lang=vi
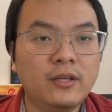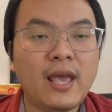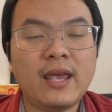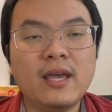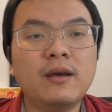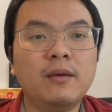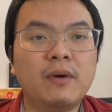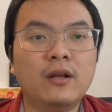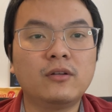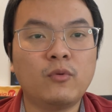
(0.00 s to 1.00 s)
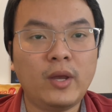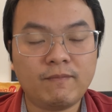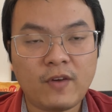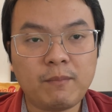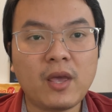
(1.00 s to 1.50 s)
như vậy á, thì mình được phép
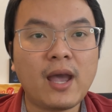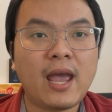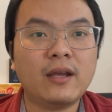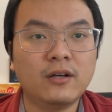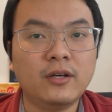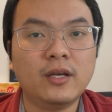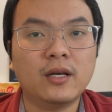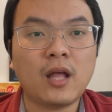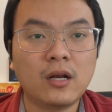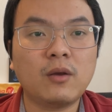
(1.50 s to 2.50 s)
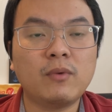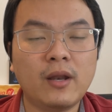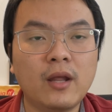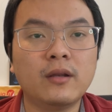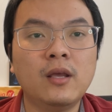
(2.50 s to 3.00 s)
phép chở hai người thân trong
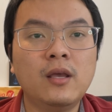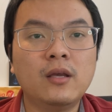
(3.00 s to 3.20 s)
gia đình,